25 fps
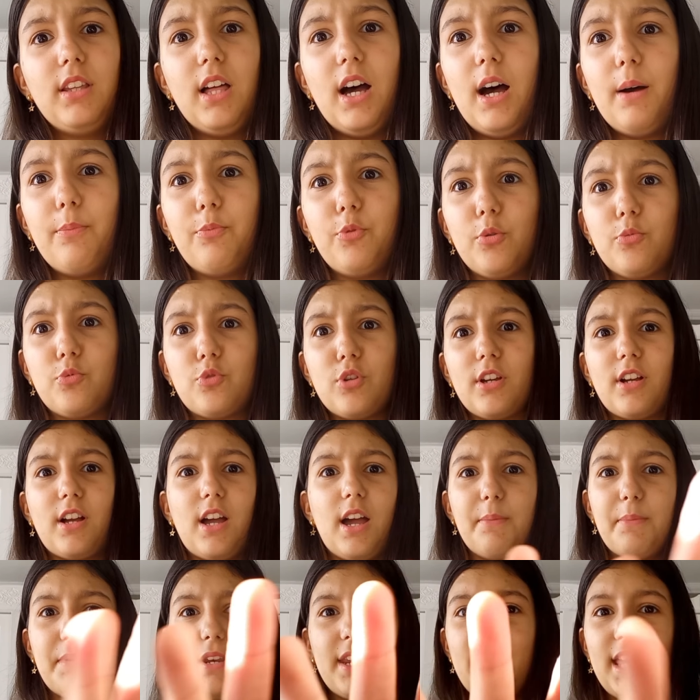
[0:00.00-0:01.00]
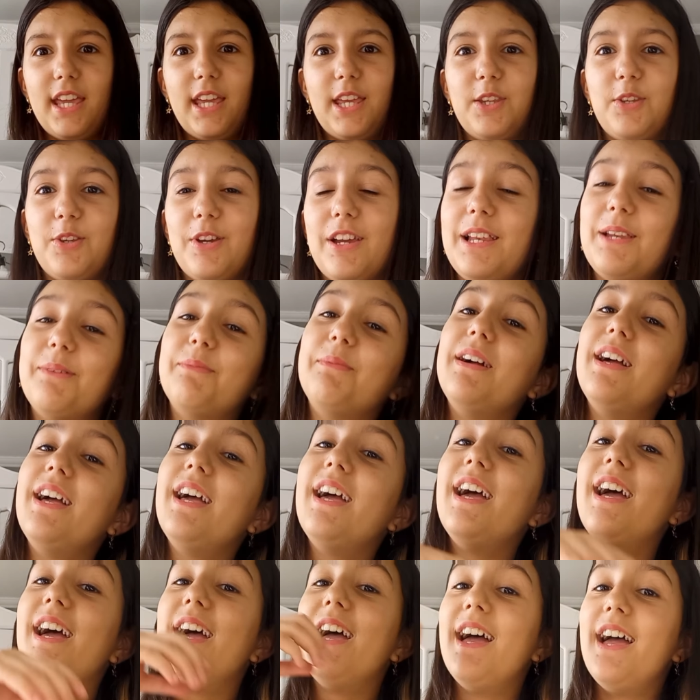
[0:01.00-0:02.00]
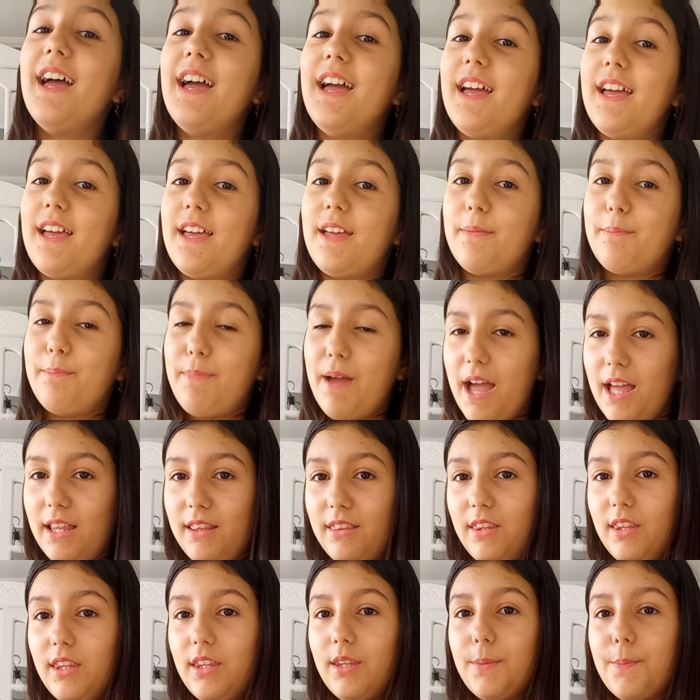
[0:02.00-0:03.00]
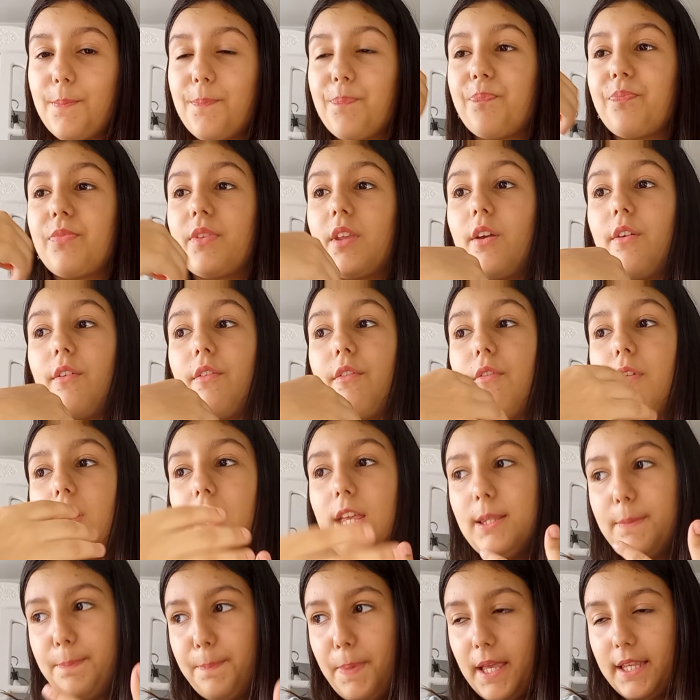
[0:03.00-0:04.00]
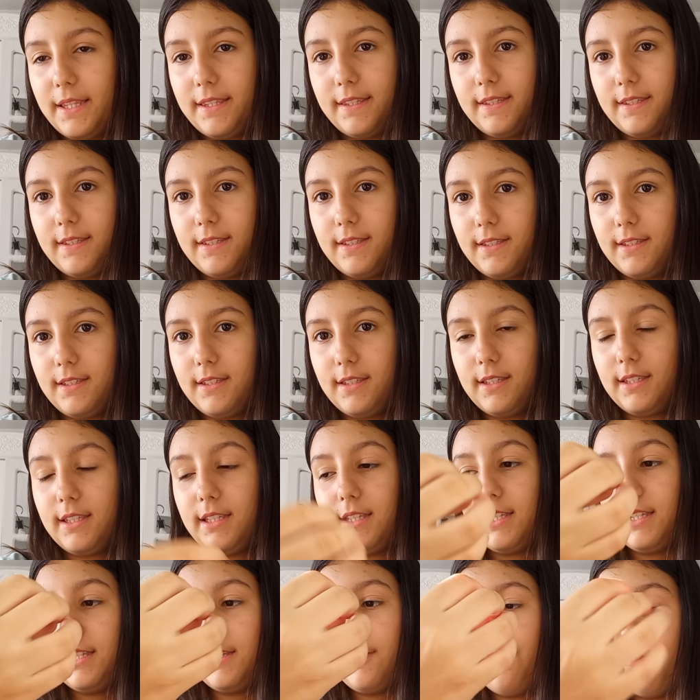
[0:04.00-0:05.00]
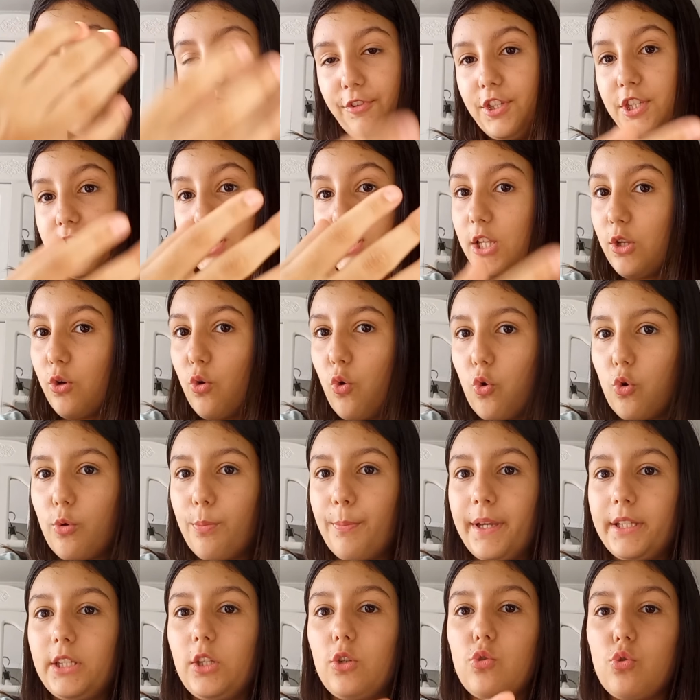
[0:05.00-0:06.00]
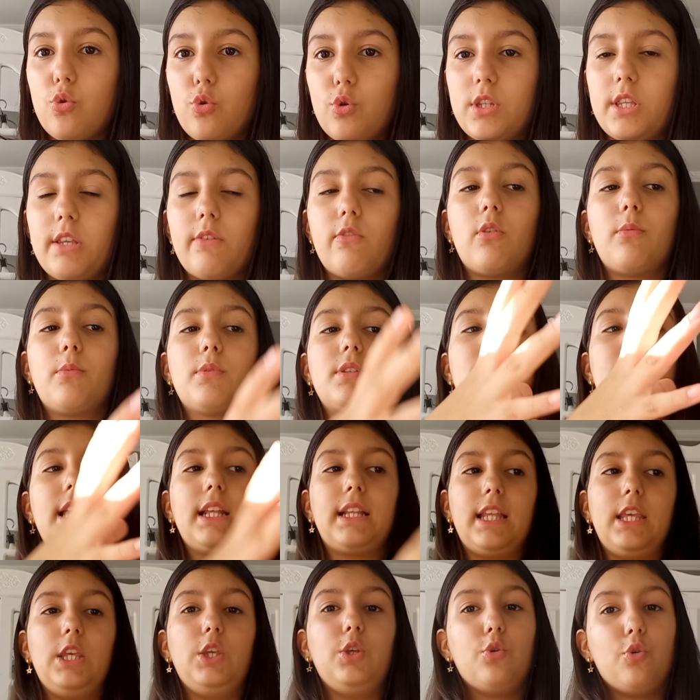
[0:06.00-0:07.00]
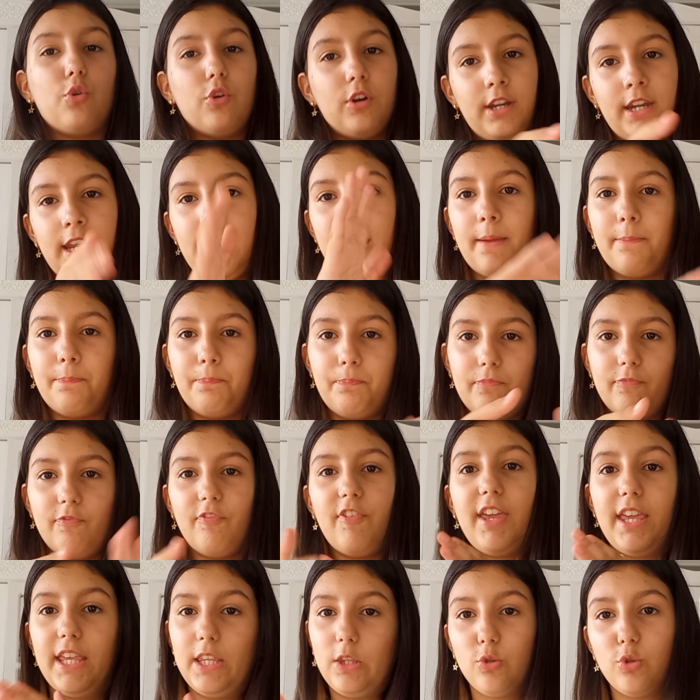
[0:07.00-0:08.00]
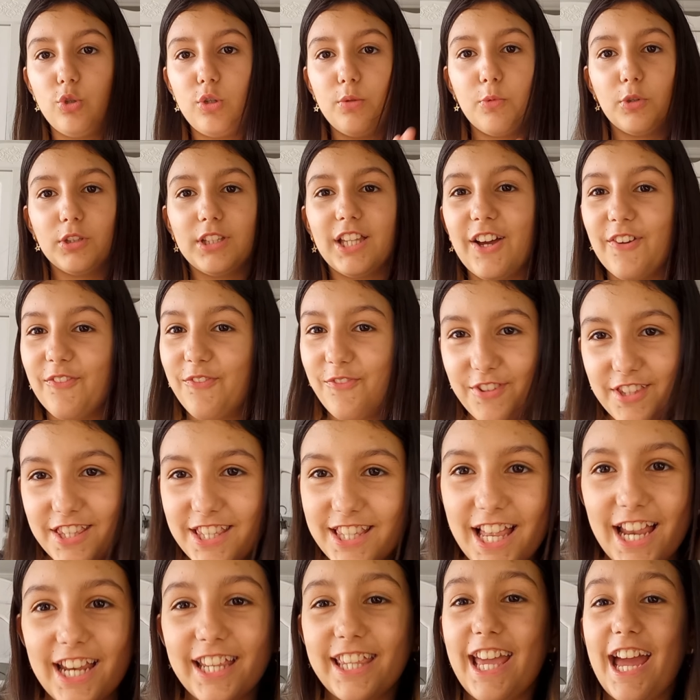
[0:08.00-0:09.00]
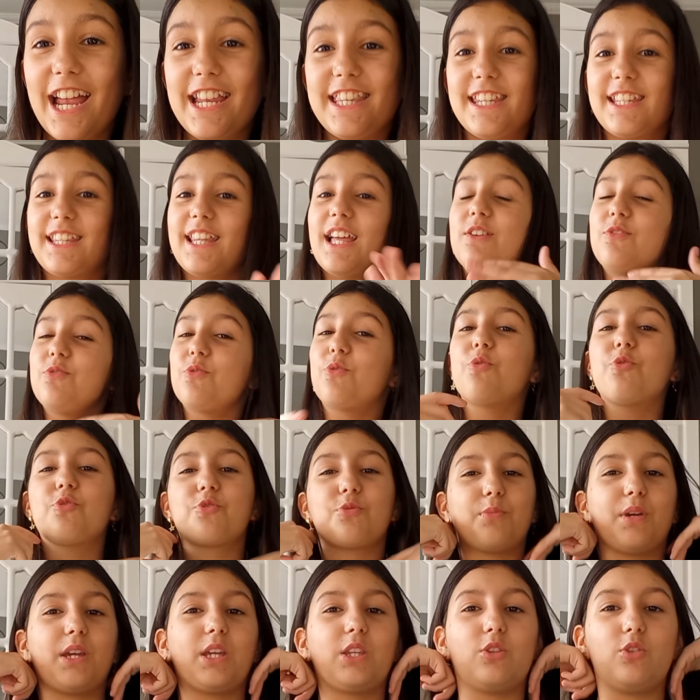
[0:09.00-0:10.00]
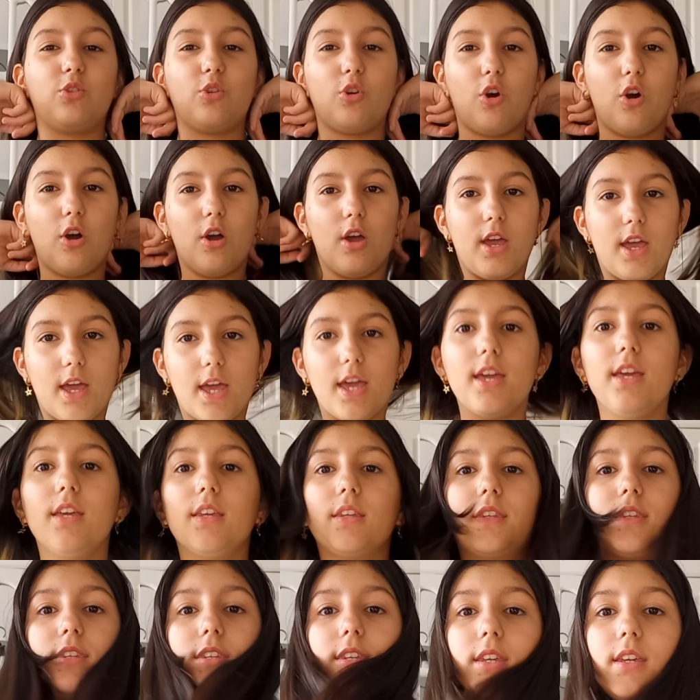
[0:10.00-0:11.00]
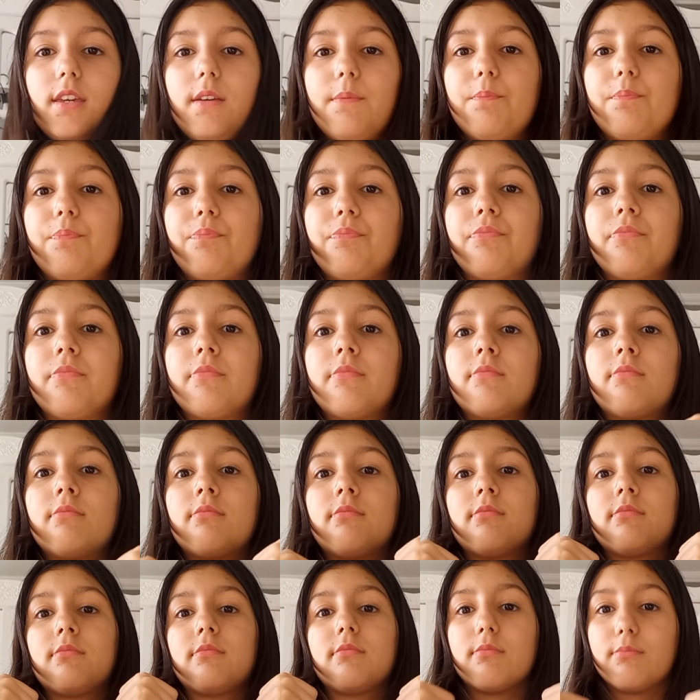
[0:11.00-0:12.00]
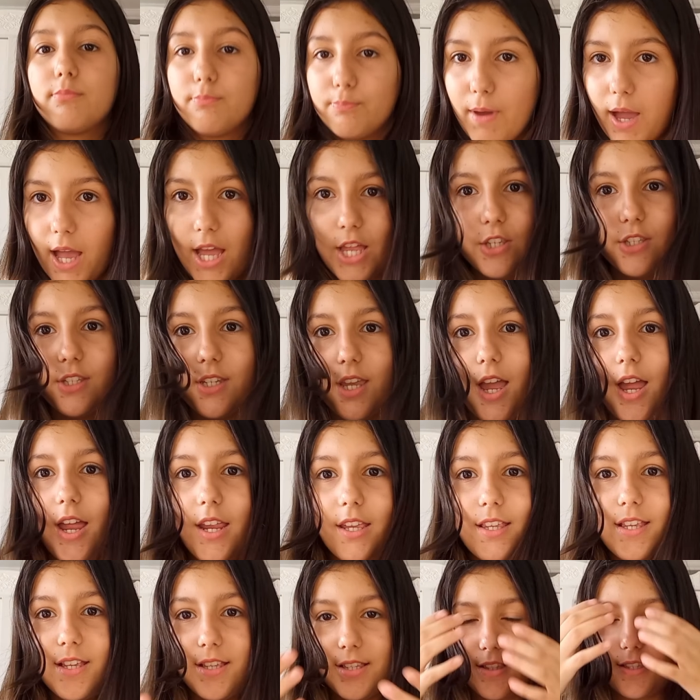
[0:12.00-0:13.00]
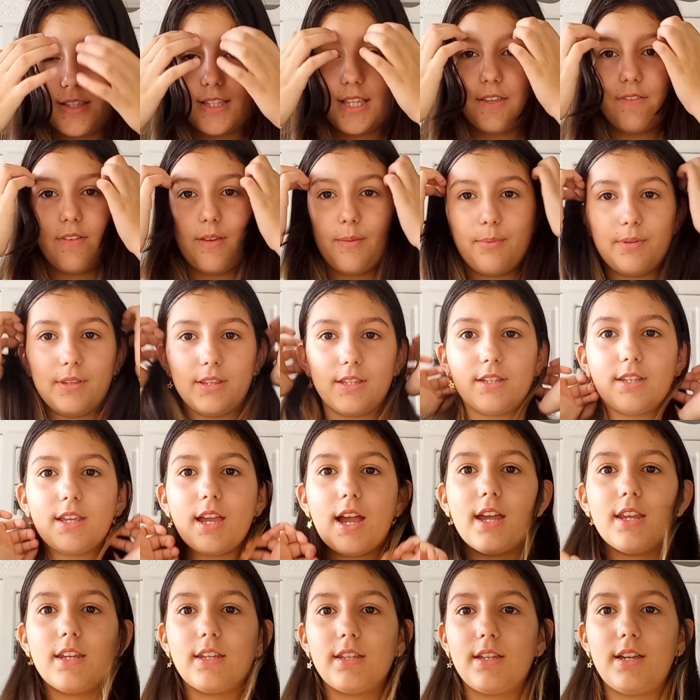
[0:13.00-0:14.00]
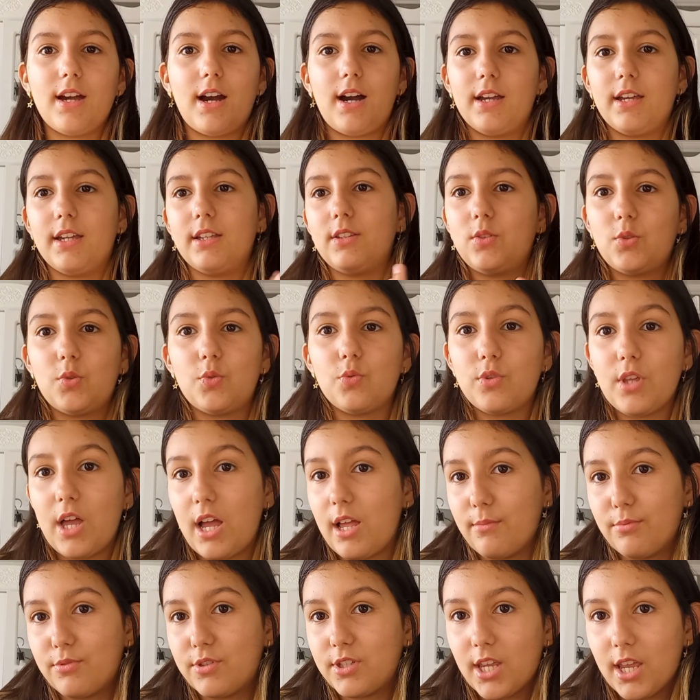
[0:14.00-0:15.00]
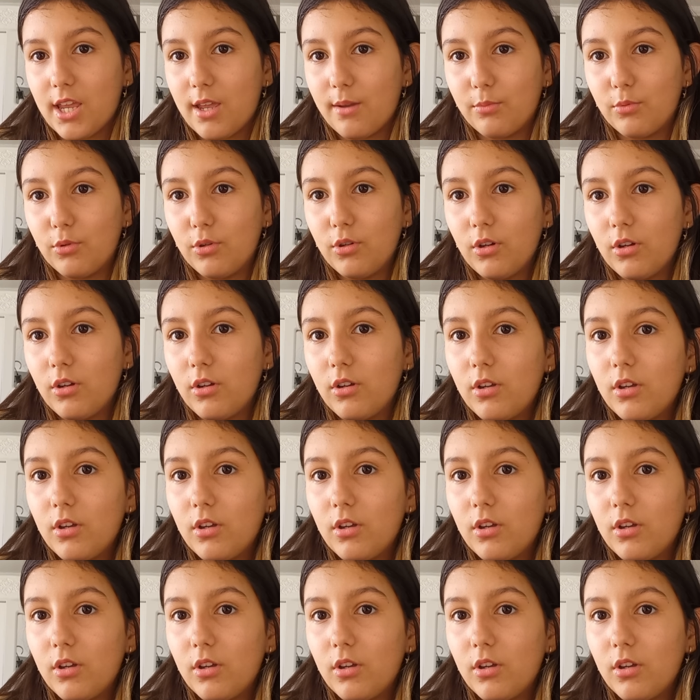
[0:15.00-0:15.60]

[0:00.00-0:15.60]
ne yapıyorum şu an kameraya giriyor Ben Wattpad e, ficleri okumayı da çok seviyorum. Özellikle Your Name ve idolüm olan ficler gerçekten çok hoşuma gidiyor. Ki bence herkes sevebilir yani gayet güzel bir şey bu.